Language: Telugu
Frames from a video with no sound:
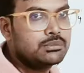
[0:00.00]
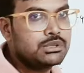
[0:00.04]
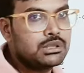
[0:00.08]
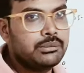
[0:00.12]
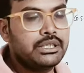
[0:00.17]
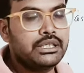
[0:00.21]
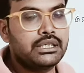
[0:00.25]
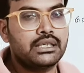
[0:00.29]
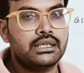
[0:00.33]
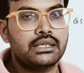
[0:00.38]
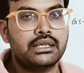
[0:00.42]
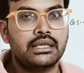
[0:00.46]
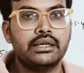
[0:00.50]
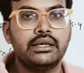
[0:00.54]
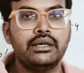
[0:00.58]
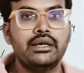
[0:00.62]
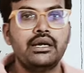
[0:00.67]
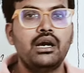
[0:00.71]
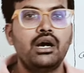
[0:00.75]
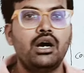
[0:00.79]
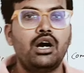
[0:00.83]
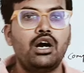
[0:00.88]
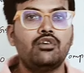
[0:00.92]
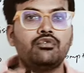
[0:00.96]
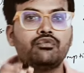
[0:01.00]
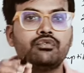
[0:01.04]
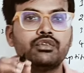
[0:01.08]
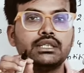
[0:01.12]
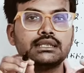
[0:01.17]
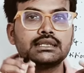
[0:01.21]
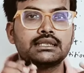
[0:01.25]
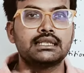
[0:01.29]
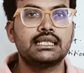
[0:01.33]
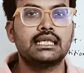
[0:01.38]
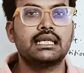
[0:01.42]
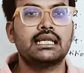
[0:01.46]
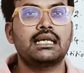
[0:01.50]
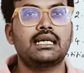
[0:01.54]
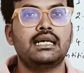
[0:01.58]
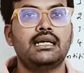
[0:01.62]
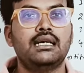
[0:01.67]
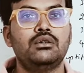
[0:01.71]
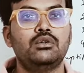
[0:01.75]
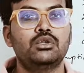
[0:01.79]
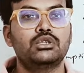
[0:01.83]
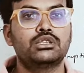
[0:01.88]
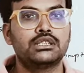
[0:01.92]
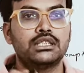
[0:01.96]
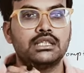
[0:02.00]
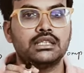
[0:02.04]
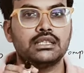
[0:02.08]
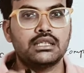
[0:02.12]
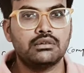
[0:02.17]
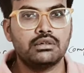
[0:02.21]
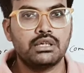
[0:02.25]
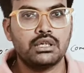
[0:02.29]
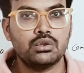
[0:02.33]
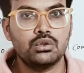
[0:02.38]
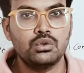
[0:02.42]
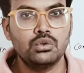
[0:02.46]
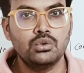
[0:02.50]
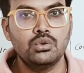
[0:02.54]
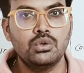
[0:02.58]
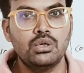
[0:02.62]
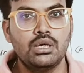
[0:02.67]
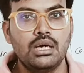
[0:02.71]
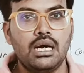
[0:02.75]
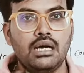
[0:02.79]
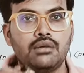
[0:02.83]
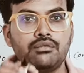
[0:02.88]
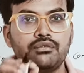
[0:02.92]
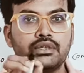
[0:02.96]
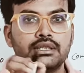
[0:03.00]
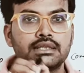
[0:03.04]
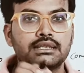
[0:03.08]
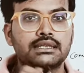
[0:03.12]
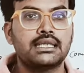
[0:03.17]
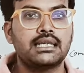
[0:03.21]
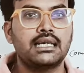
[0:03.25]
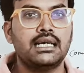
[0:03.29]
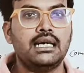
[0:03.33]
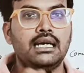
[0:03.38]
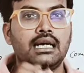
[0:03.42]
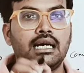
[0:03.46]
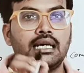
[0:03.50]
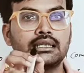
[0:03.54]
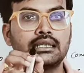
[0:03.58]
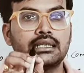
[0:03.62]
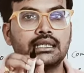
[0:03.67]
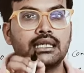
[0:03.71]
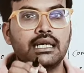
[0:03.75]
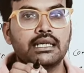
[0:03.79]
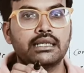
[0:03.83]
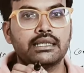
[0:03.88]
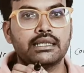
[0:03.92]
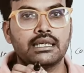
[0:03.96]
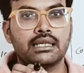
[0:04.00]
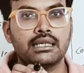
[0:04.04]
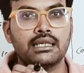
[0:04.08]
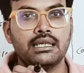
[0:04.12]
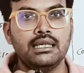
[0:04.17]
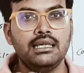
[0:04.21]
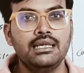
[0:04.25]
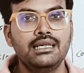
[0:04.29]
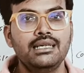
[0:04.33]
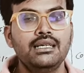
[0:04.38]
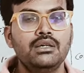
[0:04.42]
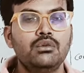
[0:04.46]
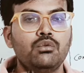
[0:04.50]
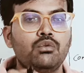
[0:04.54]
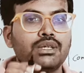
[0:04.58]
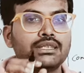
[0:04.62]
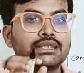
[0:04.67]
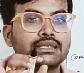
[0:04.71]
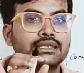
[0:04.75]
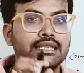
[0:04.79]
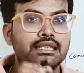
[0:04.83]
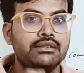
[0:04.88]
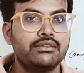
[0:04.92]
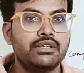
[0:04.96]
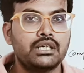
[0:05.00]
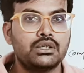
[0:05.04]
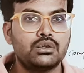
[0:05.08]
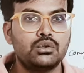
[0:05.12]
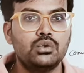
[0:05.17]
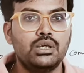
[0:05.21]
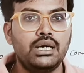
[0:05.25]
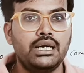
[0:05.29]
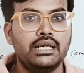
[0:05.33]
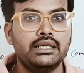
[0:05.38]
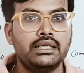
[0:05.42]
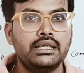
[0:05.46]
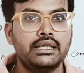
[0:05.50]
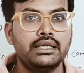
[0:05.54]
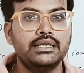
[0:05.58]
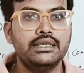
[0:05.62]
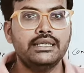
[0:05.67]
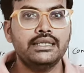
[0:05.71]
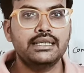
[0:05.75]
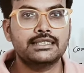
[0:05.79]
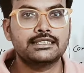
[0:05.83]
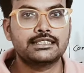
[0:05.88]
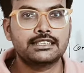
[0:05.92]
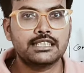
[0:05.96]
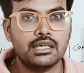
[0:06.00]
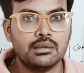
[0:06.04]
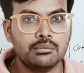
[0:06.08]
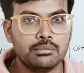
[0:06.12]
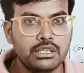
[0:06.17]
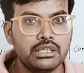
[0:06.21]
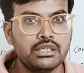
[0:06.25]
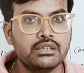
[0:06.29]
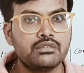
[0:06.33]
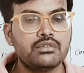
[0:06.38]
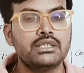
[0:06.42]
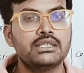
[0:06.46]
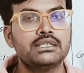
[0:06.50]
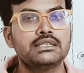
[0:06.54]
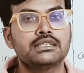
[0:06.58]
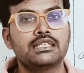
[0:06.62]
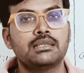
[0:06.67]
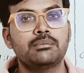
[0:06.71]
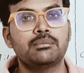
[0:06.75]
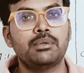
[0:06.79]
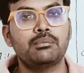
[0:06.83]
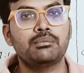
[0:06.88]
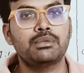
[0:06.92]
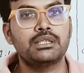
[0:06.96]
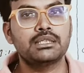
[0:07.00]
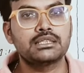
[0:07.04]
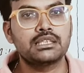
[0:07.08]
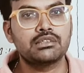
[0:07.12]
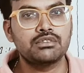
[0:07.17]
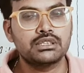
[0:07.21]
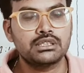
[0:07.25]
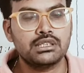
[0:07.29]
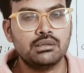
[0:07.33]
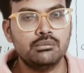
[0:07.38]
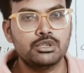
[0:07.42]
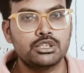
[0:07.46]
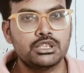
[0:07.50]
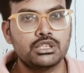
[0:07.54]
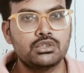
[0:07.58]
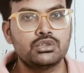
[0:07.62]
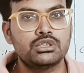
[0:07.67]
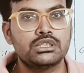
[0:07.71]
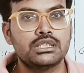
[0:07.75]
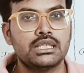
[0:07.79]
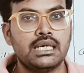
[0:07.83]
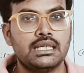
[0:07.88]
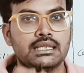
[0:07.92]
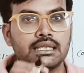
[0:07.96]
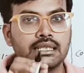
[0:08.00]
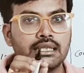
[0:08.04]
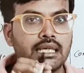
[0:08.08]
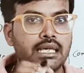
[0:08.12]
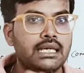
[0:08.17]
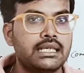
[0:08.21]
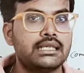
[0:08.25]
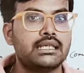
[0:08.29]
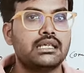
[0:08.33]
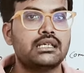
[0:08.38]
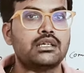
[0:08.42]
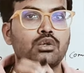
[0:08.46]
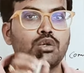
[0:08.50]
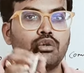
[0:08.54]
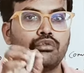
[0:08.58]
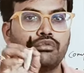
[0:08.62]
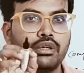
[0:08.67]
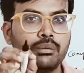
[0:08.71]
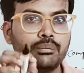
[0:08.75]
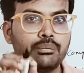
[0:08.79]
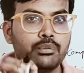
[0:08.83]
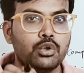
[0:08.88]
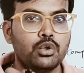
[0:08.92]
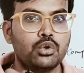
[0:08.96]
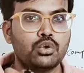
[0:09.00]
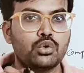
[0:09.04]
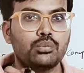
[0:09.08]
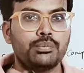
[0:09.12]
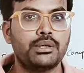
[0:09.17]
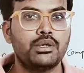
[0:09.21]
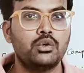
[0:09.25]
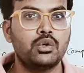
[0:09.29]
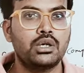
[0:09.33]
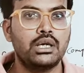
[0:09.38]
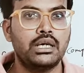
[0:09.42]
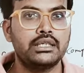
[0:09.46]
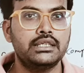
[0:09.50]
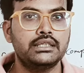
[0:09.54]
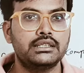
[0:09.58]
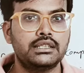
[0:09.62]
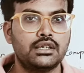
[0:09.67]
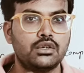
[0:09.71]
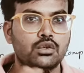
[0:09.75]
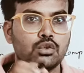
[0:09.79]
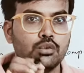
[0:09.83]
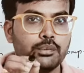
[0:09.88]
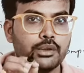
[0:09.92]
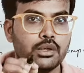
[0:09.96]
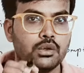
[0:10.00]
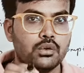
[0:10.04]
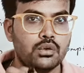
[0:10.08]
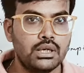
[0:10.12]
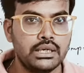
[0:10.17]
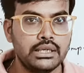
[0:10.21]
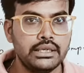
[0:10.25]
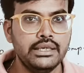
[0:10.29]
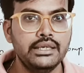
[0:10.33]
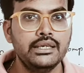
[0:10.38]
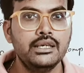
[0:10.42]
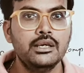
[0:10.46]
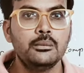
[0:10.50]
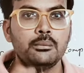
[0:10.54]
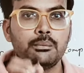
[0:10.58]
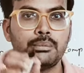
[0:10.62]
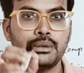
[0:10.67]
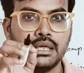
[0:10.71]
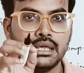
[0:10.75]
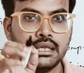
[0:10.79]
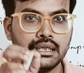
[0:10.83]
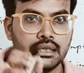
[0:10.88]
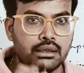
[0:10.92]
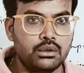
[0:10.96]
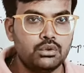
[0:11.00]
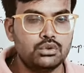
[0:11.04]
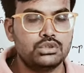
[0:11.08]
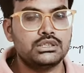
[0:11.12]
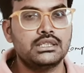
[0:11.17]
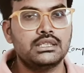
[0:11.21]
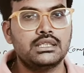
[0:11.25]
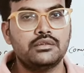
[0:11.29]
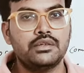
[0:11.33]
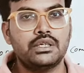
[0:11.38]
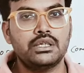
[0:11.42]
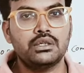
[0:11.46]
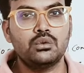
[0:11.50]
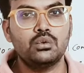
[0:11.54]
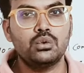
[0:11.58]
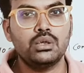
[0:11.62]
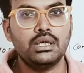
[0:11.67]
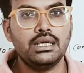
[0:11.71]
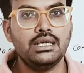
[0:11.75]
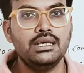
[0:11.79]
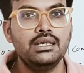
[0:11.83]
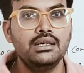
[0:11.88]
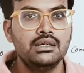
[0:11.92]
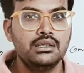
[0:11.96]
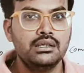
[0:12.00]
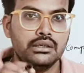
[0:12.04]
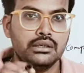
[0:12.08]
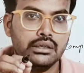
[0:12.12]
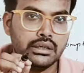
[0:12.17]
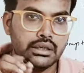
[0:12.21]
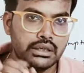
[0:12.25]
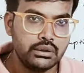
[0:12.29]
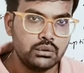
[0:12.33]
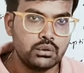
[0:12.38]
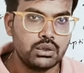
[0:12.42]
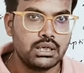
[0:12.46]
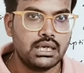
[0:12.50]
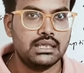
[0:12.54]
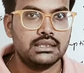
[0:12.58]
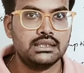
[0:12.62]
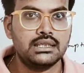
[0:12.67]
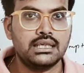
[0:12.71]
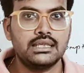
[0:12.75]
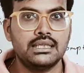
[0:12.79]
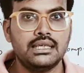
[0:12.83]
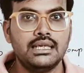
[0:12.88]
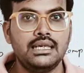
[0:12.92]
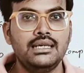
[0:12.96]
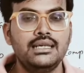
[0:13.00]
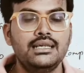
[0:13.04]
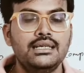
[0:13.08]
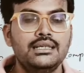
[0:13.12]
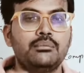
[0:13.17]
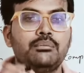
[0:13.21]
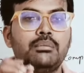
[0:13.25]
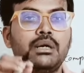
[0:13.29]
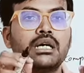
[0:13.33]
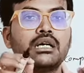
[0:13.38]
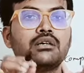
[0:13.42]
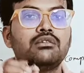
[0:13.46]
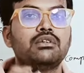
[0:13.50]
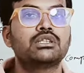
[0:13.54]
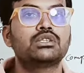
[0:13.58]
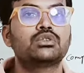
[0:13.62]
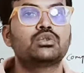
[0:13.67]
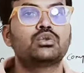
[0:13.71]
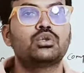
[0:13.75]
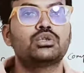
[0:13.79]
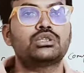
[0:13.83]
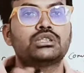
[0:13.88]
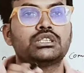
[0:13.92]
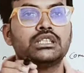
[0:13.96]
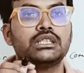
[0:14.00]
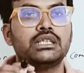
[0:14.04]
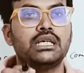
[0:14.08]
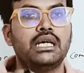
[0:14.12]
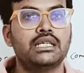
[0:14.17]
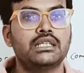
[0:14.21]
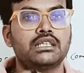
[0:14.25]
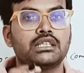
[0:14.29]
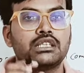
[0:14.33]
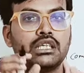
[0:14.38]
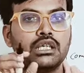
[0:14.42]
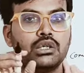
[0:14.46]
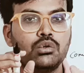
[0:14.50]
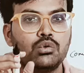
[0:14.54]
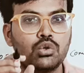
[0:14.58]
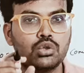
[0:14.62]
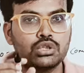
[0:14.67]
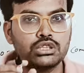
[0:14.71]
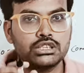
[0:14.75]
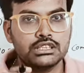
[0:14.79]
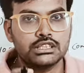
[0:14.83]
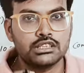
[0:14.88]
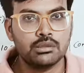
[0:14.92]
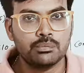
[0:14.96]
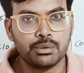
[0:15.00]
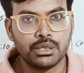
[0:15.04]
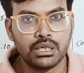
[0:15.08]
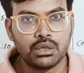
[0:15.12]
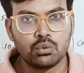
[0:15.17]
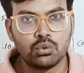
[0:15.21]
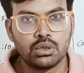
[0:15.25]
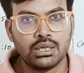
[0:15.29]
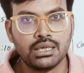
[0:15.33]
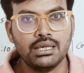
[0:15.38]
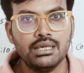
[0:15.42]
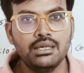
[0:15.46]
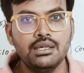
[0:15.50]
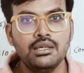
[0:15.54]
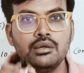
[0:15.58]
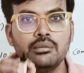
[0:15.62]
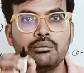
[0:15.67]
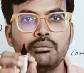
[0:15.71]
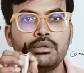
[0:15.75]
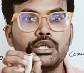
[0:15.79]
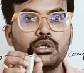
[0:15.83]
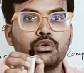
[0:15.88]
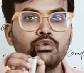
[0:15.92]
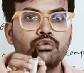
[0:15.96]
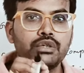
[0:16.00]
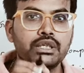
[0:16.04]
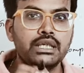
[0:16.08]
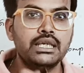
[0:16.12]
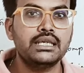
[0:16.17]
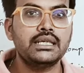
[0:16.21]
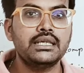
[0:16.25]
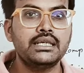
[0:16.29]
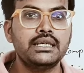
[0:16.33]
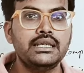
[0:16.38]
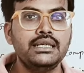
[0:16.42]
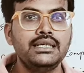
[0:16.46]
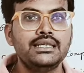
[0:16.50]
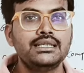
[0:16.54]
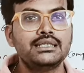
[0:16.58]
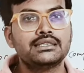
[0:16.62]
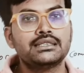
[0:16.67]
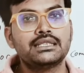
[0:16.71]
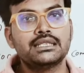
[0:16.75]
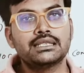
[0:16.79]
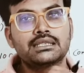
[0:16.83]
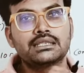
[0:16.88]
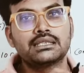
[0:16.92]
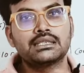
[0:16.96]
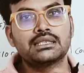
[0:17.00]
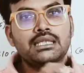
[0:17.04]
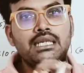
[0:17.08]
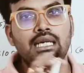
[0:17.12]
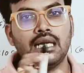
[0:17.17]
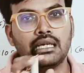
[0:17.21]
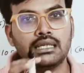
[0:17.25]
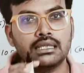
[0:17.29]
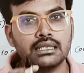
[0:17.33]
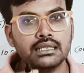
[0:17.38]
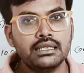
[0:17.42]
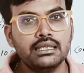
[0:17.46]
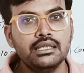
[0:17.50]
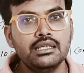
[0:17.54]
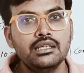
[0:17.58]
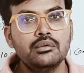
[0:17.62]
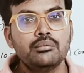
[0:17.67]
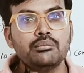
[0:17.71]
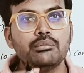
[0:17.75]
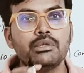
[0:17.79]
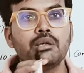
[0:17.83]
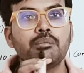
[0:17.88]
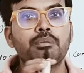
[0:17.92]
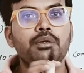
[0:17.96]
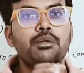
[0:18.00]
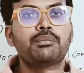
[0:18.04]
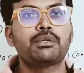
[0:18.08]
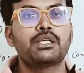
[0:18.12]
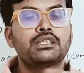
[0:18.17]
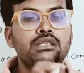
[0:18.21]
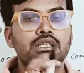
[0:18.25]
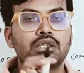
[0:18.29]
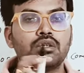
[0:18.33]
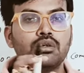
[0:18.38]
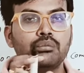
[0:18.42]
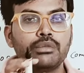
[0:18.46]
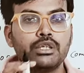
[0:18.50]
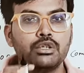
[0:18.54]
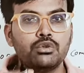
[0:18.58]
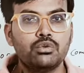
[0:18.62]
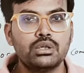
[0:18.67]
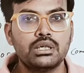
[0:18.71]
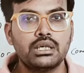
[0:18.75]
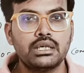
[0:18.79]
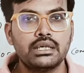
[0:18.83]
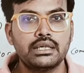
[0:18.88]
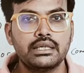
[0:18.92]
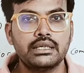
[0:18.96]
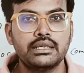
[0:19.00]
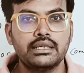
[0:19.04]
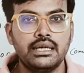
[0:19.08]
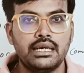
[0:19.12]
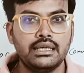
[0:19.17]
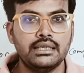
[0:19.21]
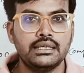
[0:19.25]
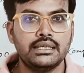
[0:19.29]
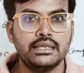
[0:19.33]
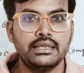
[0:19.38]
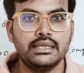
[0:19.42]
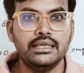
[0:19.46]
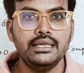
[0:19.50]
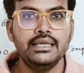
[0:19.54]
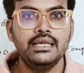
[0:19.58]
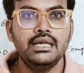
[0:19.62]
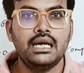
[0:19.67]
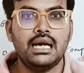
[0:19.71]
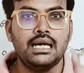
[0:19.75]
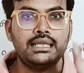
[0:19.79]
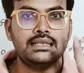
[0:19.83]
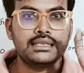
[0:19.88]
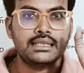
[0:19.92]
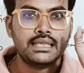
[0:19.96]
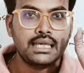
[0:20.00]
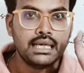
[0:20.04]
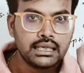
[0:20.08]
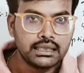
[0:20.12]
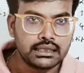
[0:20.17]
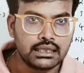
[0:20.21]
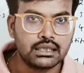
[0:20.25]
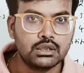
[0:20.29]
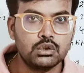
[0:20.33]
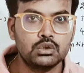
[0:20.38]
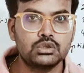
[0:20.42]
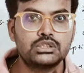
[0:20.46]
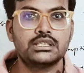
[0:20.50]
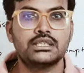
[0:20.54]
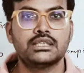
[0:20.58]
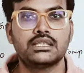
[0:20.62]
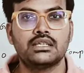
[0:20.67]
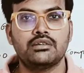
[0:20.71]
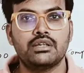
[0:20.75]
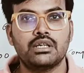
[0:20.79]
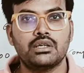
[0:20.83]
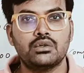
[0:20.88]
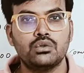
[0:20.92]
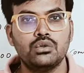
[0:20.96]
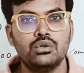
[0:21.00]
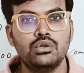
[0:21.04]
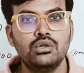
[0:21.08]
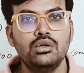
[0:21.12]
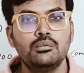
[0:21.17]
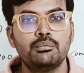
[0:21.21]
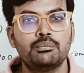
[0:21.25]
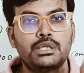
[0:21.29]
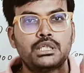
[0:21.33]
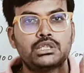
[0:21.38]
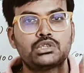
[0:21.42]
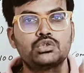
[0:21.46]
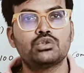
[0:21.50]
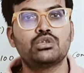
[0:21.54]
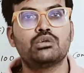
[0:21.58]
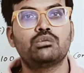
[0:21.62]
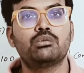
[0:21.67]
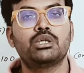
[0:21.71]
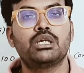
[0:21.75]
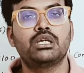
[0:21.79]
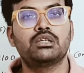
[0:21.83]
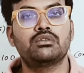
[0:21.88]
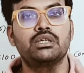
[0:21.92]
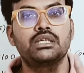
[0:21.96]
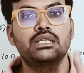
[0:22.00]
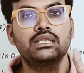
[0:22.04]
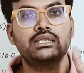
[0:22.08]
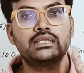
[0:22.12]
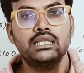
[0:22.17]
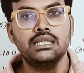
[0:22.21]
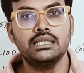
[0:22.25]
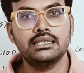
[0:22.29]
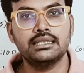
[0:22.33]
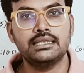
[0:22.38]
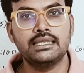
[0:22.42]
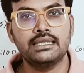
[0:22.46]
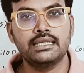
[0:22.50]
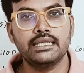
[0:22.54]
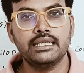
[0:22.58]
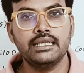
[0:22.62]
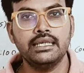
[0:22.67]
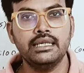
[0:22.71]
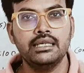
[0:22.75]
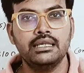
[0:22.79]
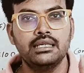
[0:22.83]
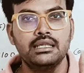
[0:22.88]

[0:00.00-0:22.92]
అంశం ఏంటంటే అఫీషియల్గా వచ్చేంత వరకు అఫీషియల్గా అధికారికంగా వచ్చే వరకు అంటే ఈ ఎగ్జామ్ని నిర్వహించే పబ్లిక్ సర్వీస్ కమిషన్ నుంచి అధికారికంగా ఒక వెబ్ నోట్ రూపంలో కానీ ఇతర రూపంలో కానీ ప్రకటన వచ్చేంత వరకు కూడా నేను కాదు కదా భగవంతుడు వచ్చి అంటే దేవుడు వచ్చి చెప్పినా కూడా మీరు వినండి జస్ట్ కానీ మీ ప్రిపరేషన్లో మీరు ఉండండి అంటే అధికారికంగా వచ్చేంత వరకు ప్రస్తుతం ఉన్నటువంటి తేదీలనే